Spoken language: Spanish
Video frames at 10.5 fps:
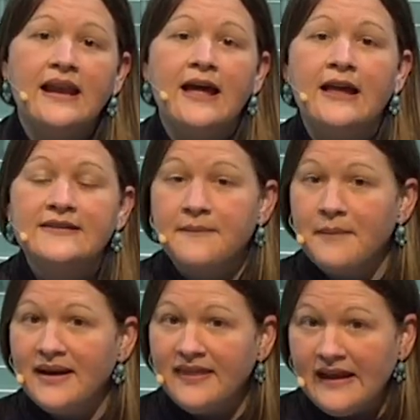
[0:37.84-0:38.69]
la
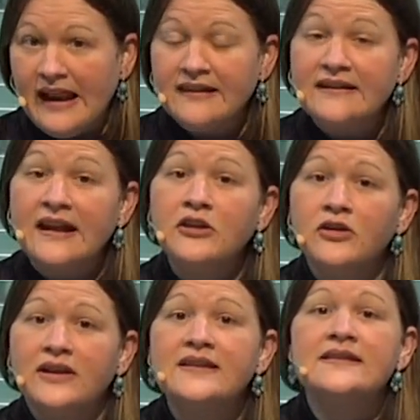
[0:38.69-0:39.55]
Semana de las
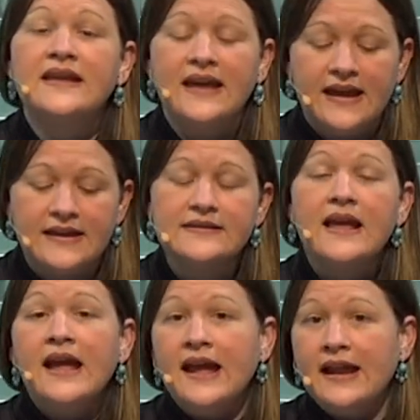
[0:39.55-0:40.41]
Regiones, que es
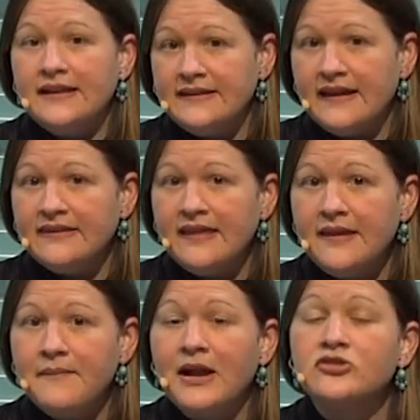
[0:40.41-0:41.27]
el 7
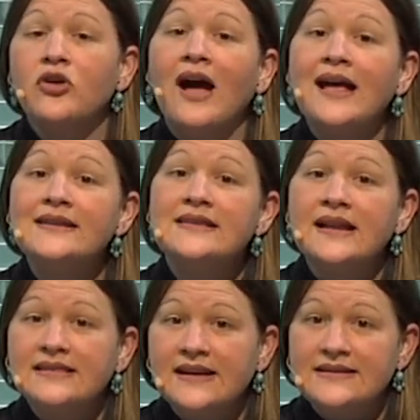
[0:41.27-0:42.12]
de marzo hasta
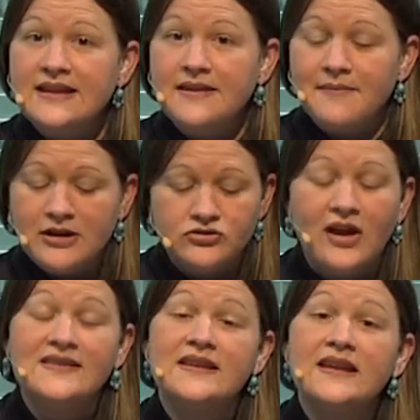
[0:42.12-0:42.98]
el 13 de marzo,
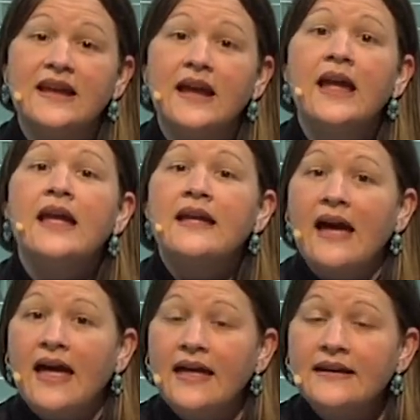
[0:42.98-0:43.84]
así que
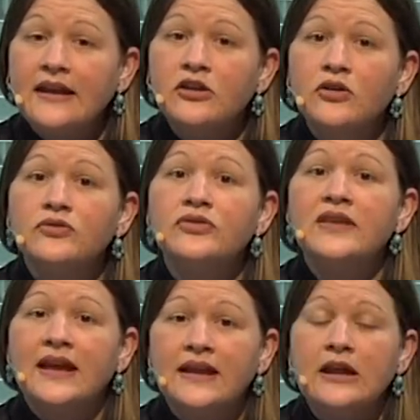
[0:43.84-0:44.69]
cada región
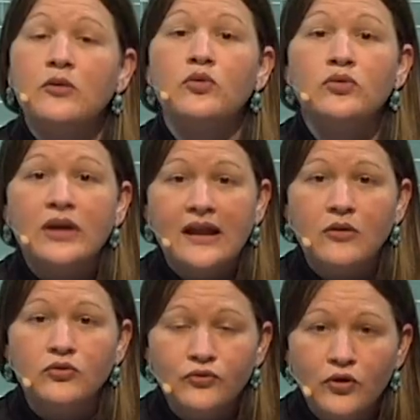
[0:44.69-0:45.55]
tiene un,
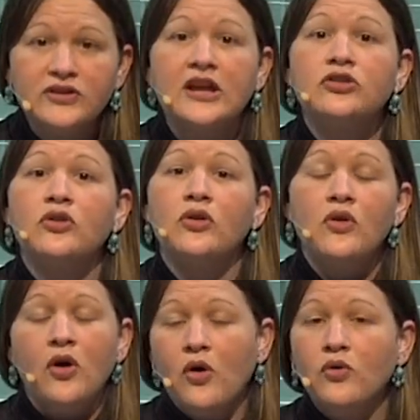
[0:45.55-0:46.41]
un folleto
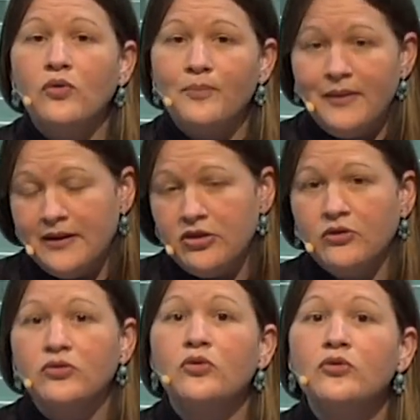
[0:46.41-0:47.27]
o,
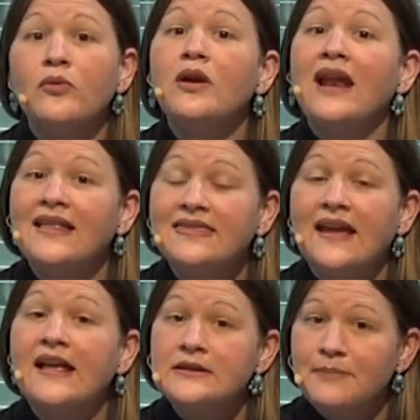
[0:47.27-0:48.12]
perdón, un
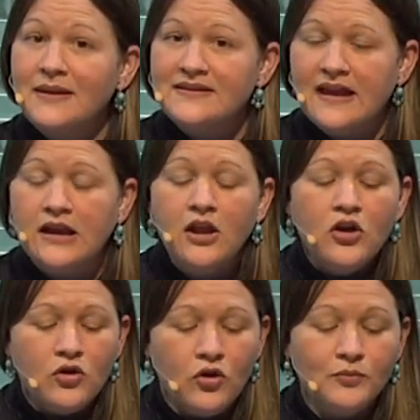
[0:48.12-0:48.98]
volante especial
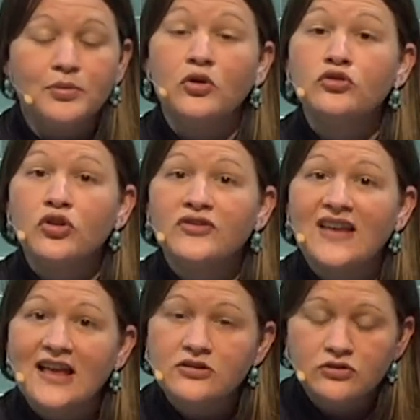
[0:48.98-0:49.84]
con productos
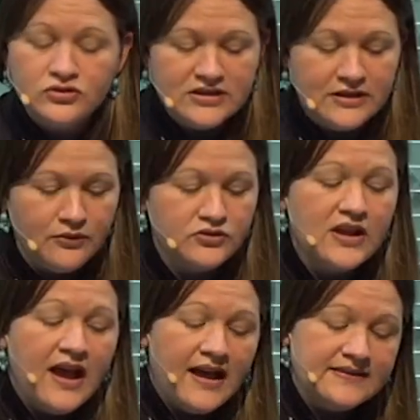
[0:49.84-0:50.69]
exclusivos.
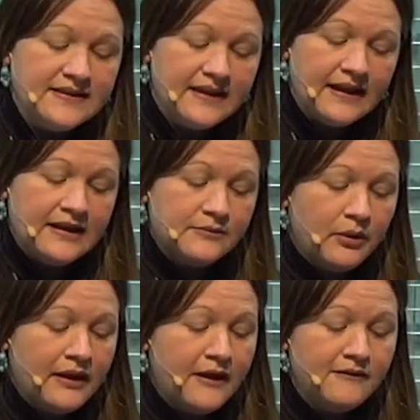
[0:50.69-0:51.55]
Así que les
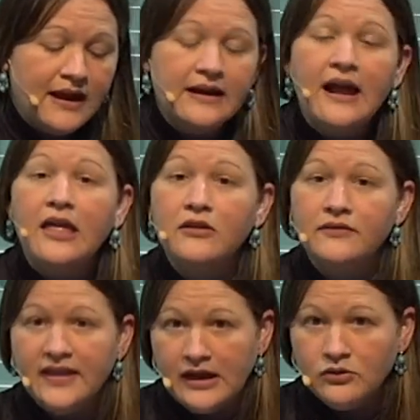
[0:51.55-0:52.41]
voy a hablar
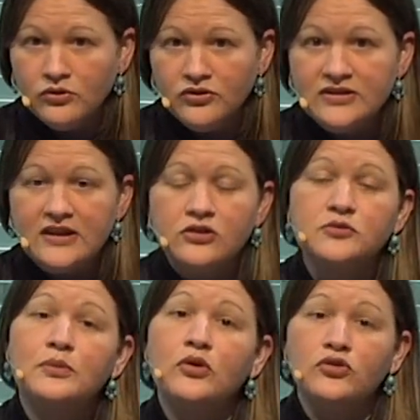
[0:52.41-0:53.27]
de algunos de
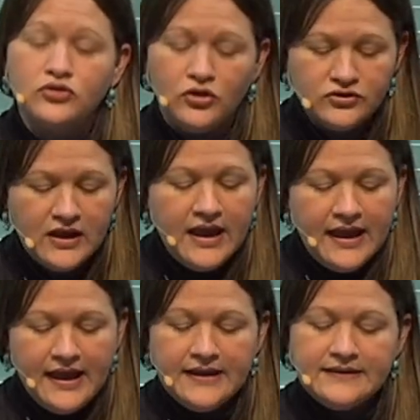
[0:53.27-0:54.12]
esos productos.
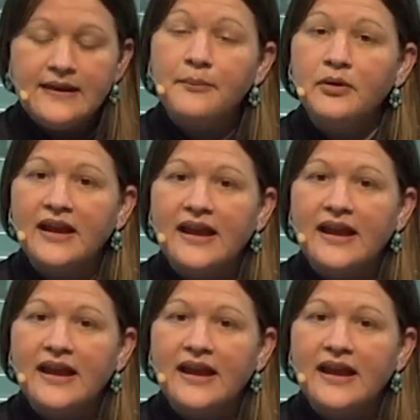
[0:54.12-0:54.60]
Este, por